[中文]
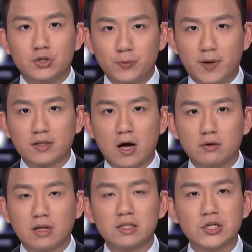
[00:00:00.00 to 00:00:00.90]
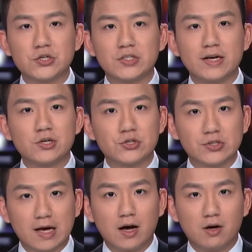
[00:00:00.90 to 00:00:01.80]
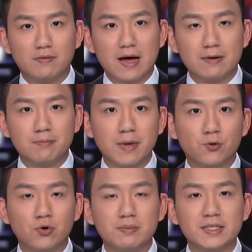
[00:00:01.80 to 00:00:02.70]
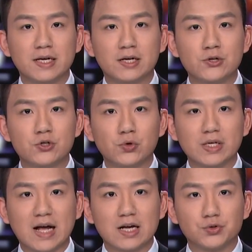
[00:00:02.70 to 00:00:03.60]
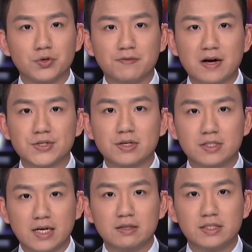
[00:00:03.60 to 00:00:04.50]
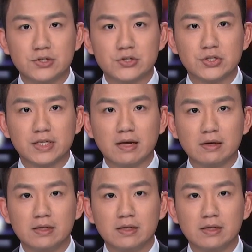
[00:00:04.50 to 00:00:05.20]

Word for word: 据报道，当地时间13号晚，美国密歇根州立大学发生枪击事件，